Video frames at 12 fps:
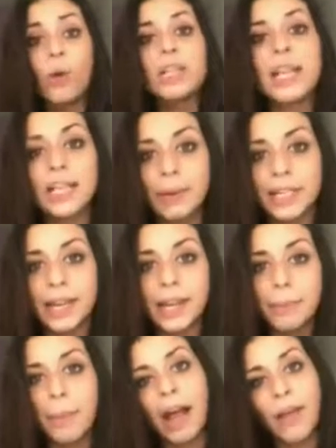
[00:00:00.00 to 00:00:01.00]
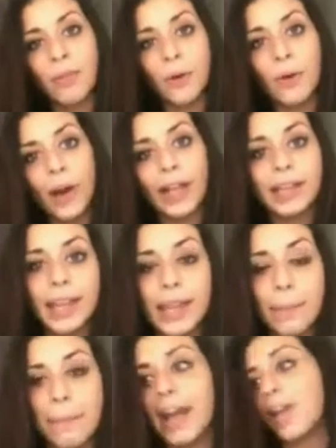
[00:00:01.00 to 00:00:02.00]
Huesca te va a seguir pagando a
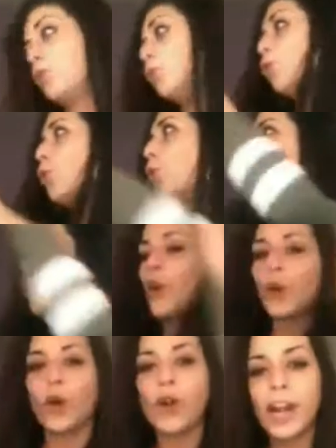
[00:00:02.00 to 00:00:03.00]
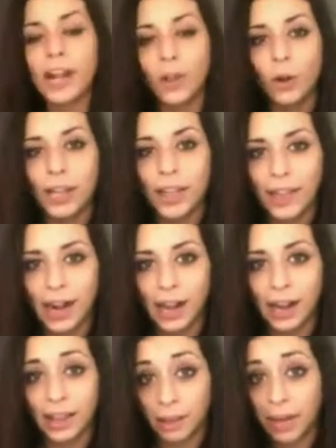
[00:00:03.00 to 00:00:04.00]
ti para que tú con resto lo que te dé
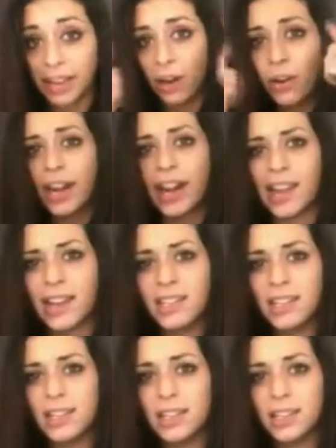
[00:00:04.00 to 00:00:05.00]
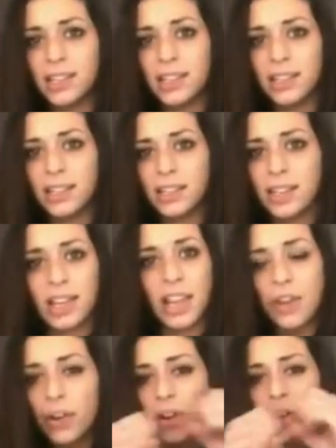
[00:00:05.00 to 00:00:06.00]
la gana. ¿De verdad lo creéis? Es
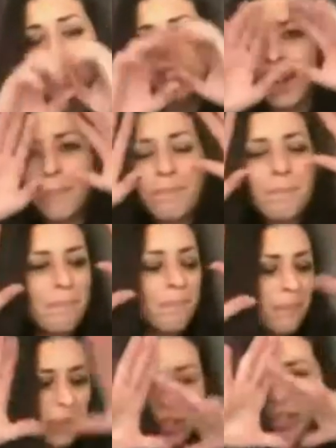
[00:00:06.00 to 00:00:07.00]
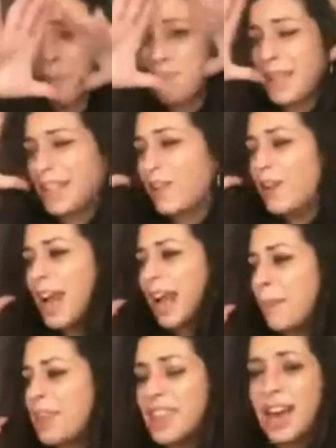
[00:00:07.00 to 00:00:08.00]
que yo creo que os han, os han metido en
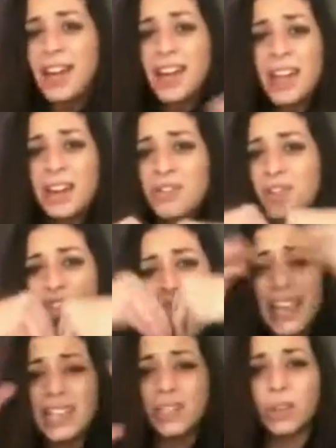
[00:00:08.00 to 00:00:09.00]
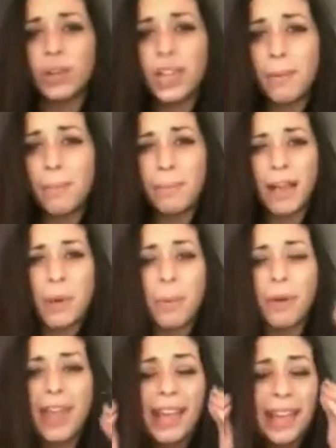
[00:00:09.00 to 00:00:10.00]
la cabeza no sé qué historia para
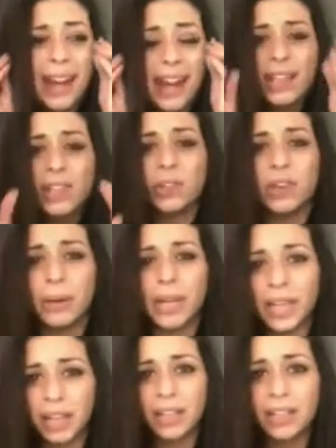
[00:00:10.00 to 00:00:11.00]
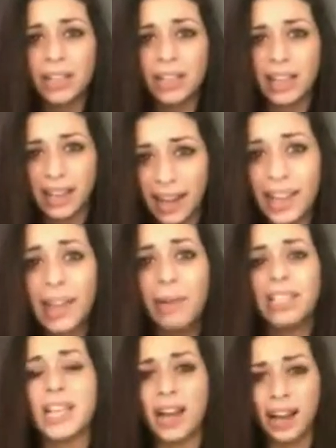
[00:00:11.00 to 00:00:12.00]
que podáis creer eso de verdad. ¿Creéis que
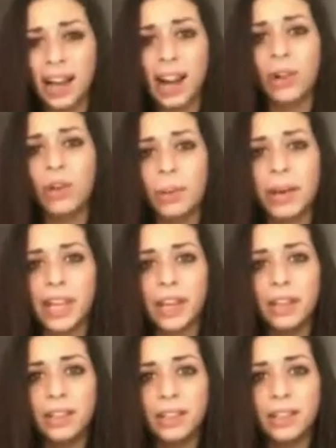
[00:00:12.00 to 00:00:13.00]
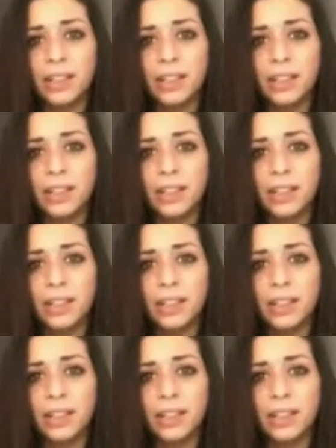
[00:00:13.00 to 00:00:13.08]
vais a ganar algo de verdad?